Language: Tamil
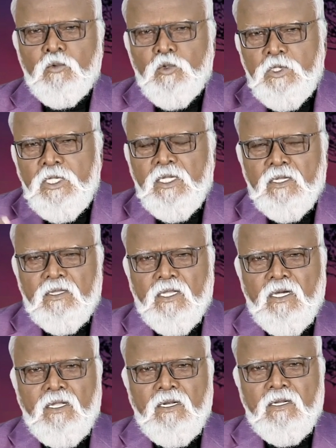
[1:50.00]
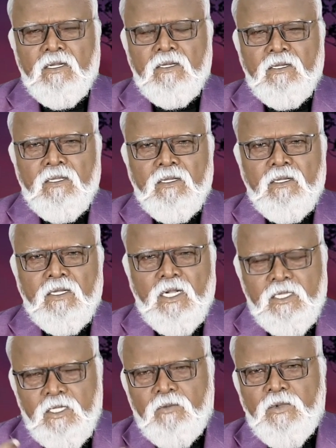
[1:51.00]
குத்தி இருந்தால்
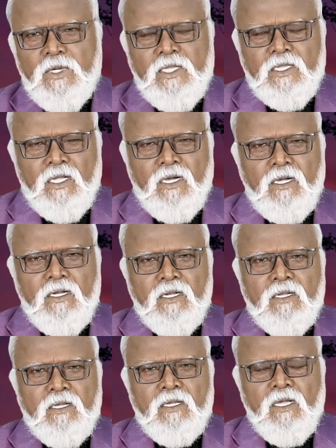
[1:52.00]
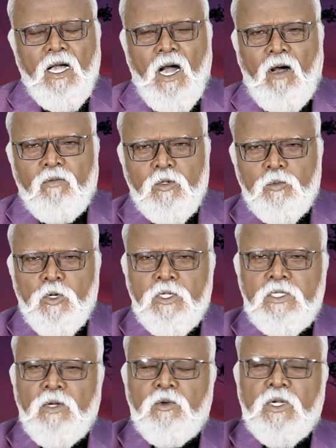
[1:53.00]
ரத்தம் ஒடிந்தால் அவன்
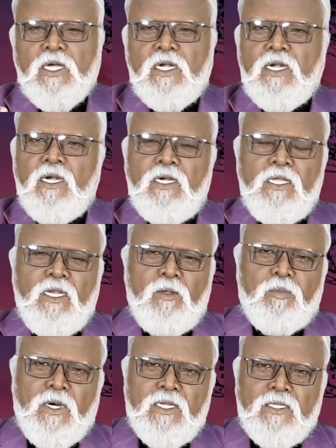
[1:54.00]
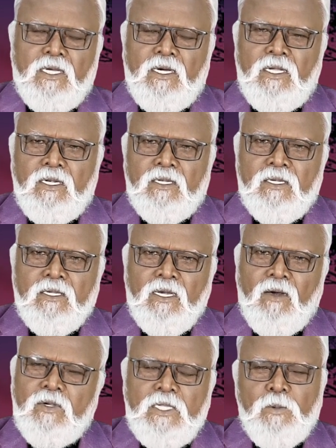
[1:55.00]
முகத்தை ஒரு கண்ணாடியில் பார்த்தால்
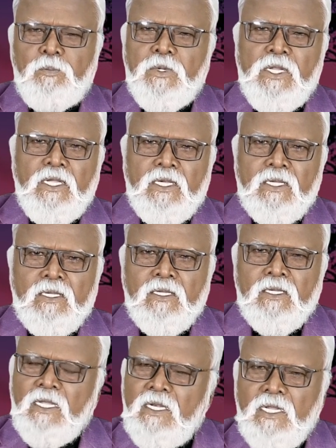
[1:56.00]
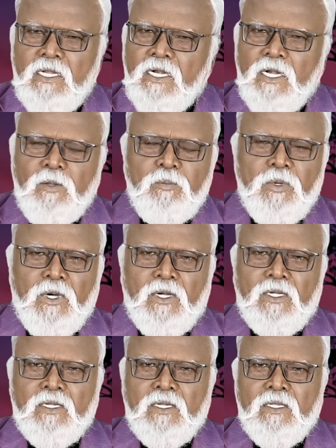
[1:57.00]
அவன் எப்படி என்ன நினைப்பான்
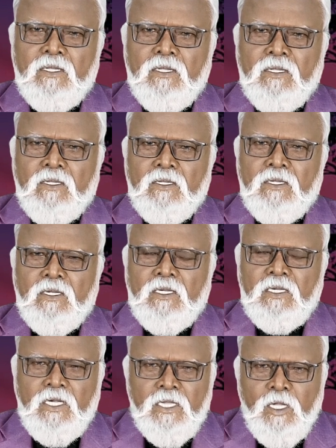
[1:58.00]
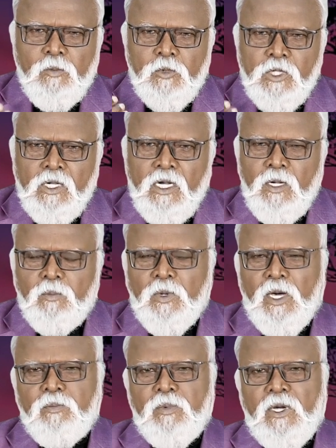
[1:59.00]
எதை முதலில்
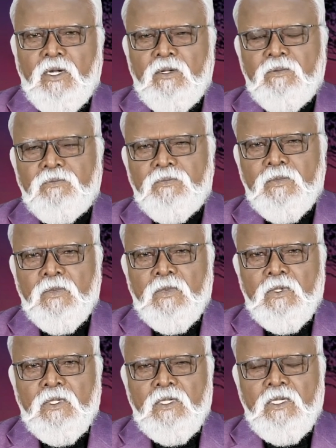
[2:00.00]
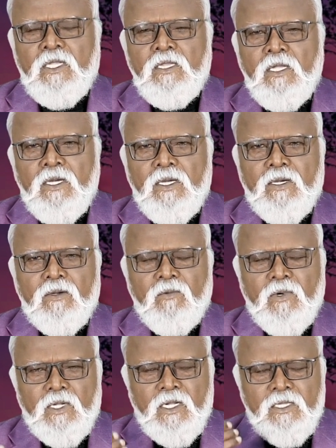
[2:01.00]
பார்ப்பான் எந்த
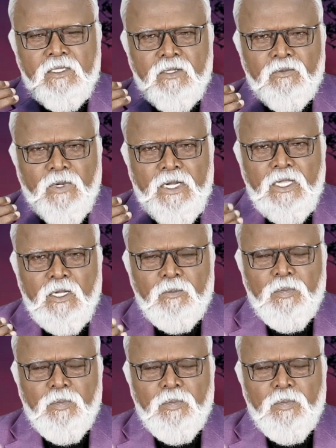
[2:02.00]
ரத்தம் வடிகிற